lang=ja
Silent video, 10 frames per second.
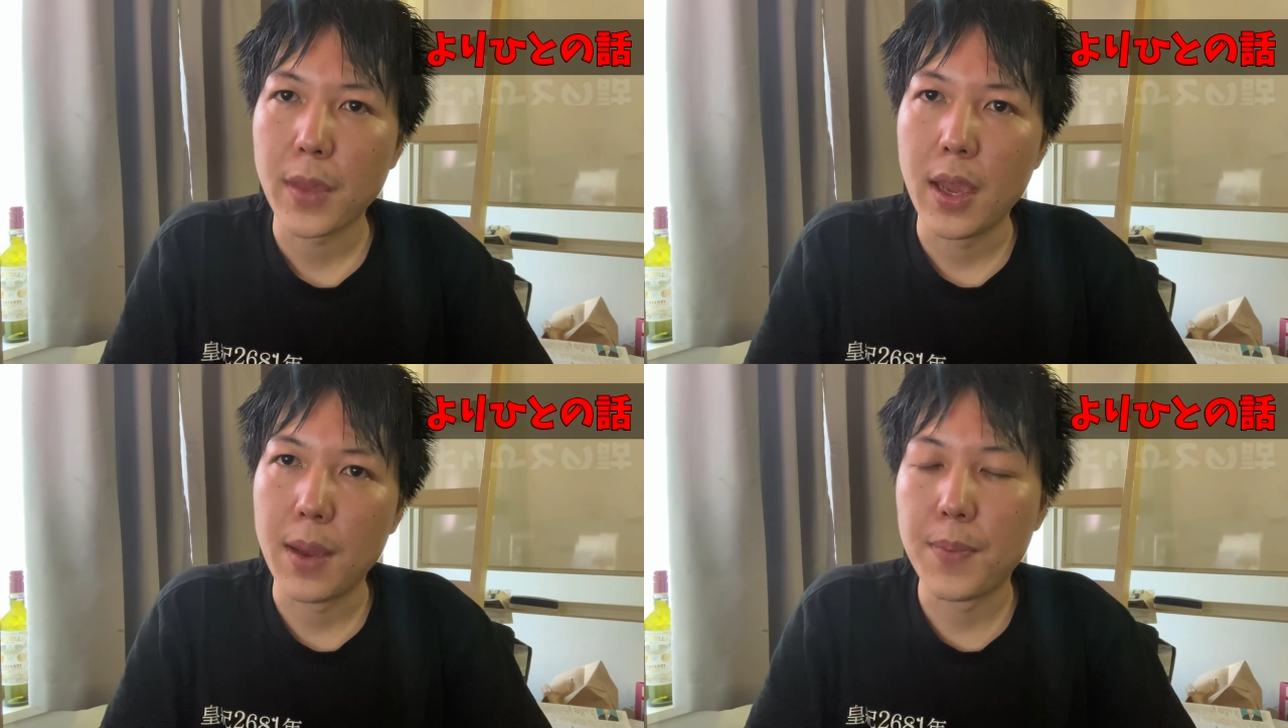
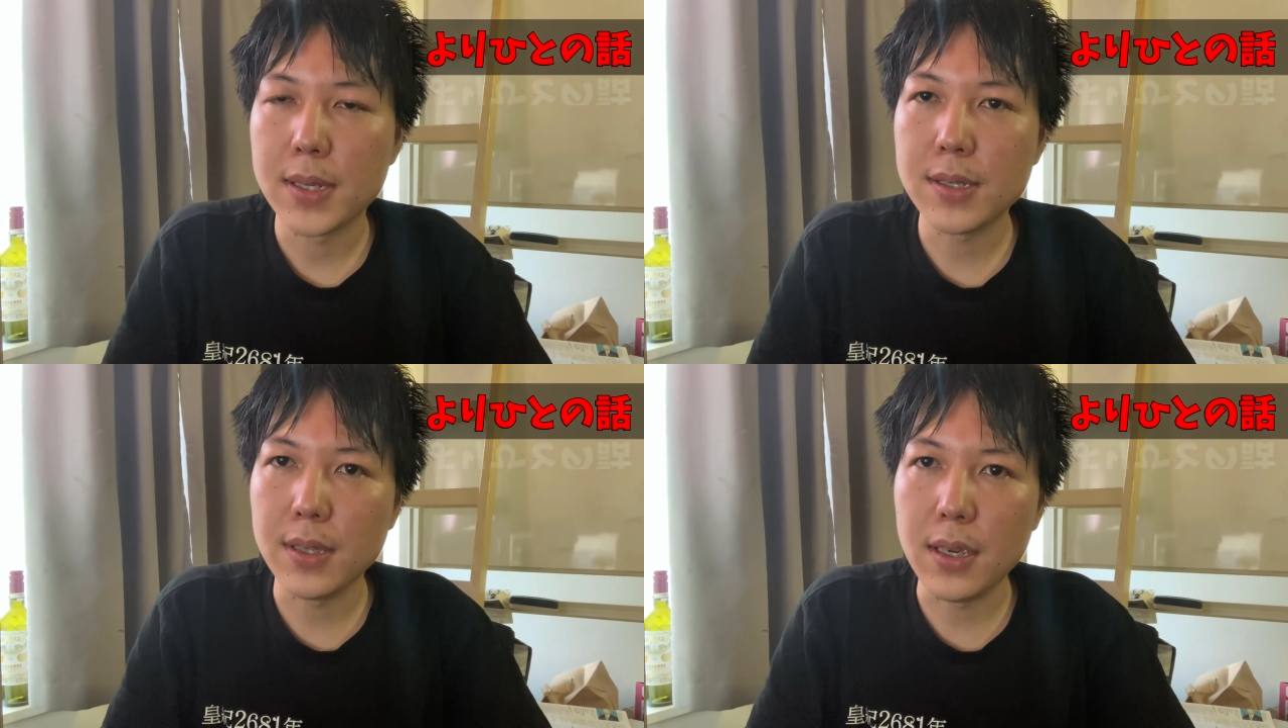えー、
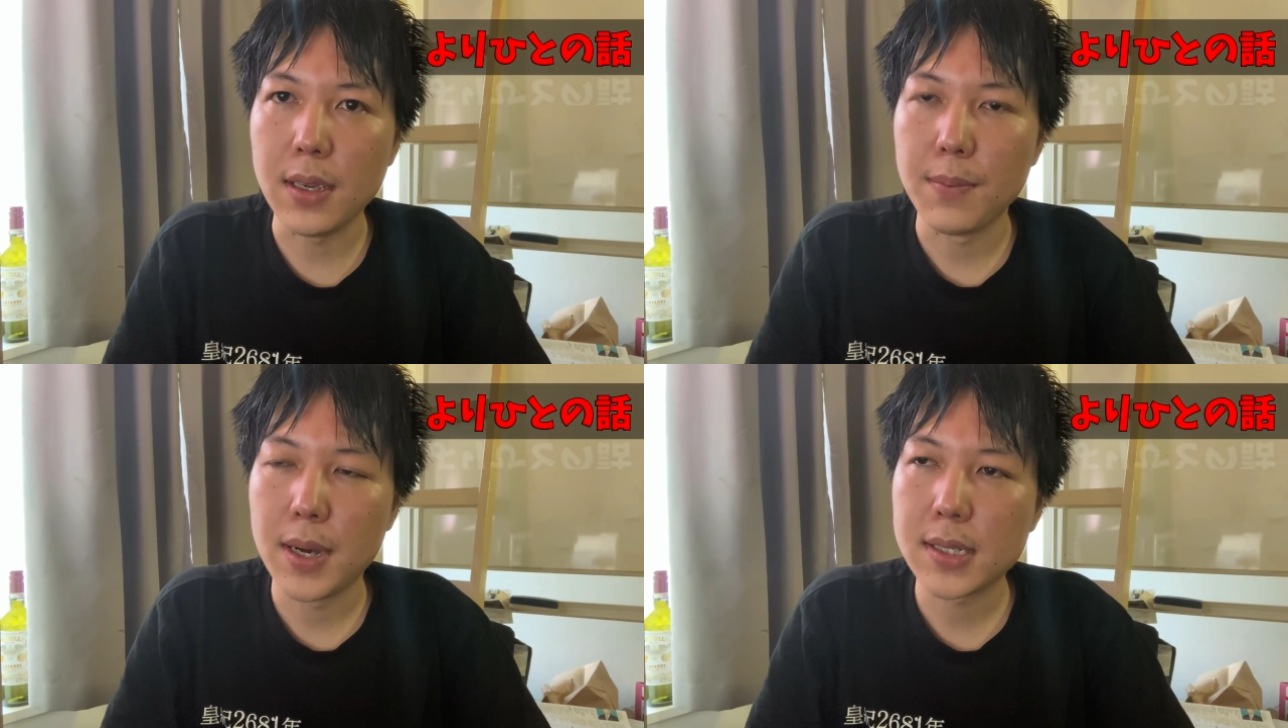バズ
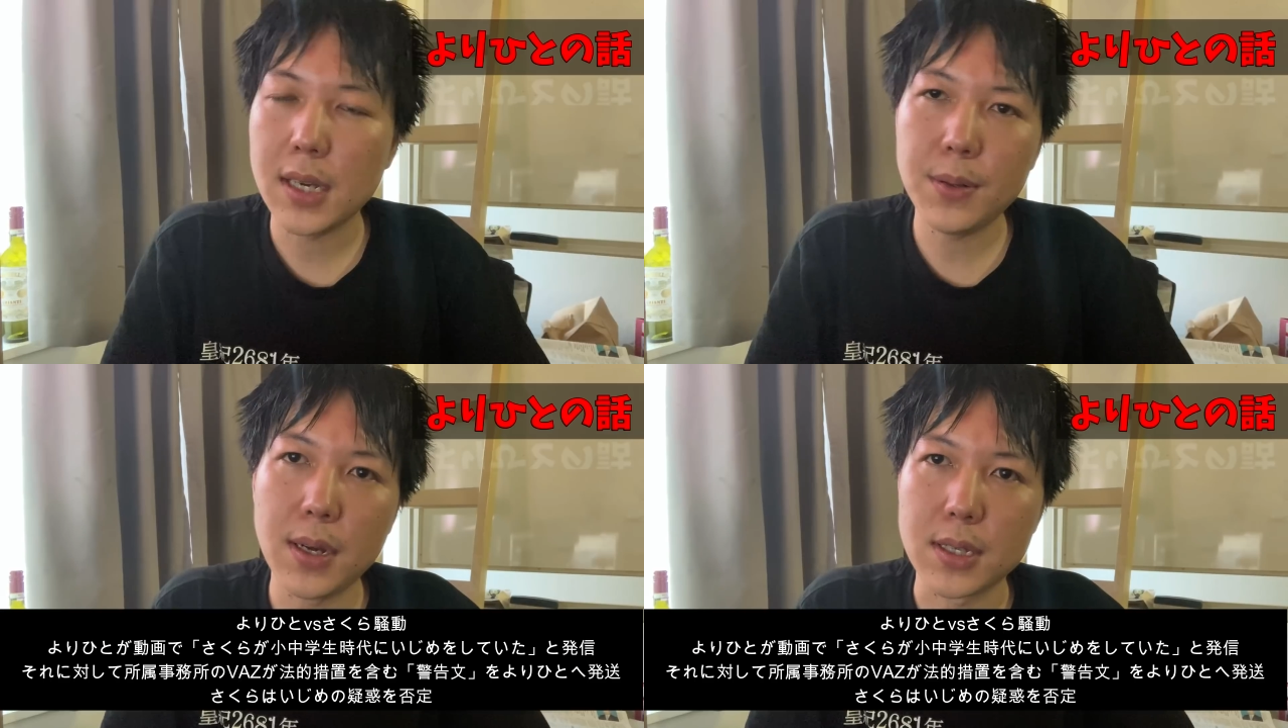に、まあ、
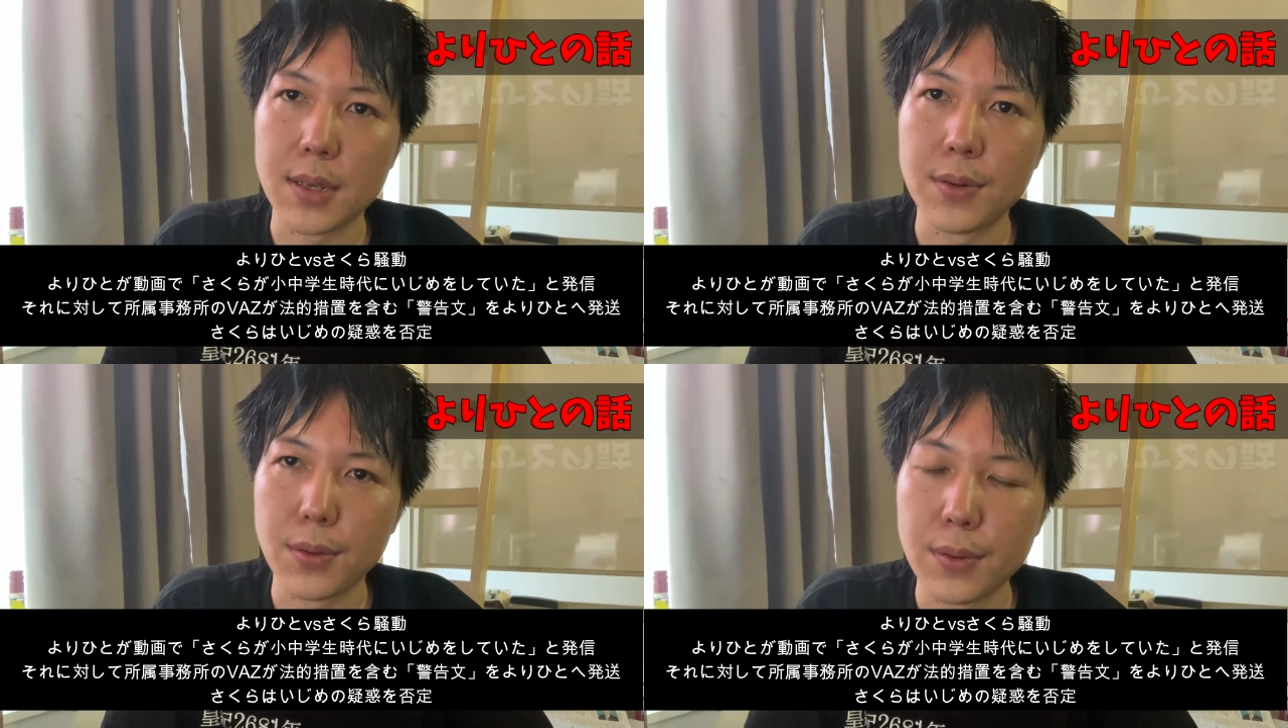桜
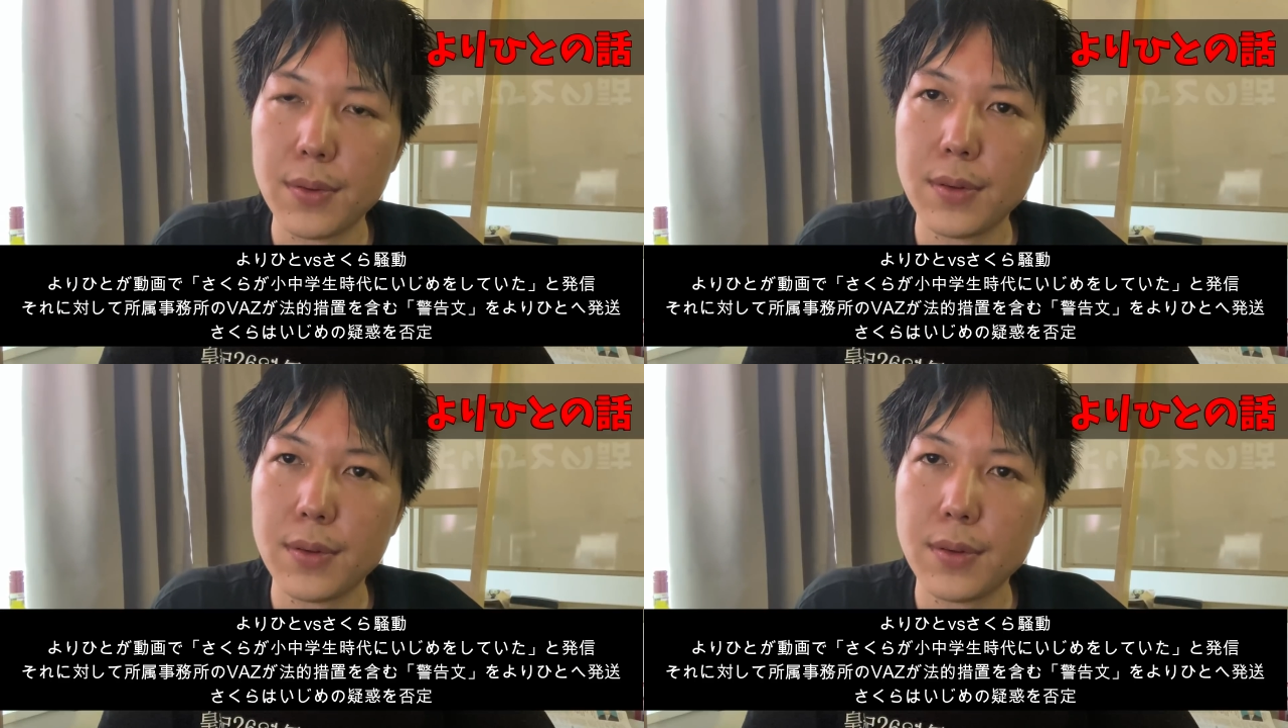ちゃんと、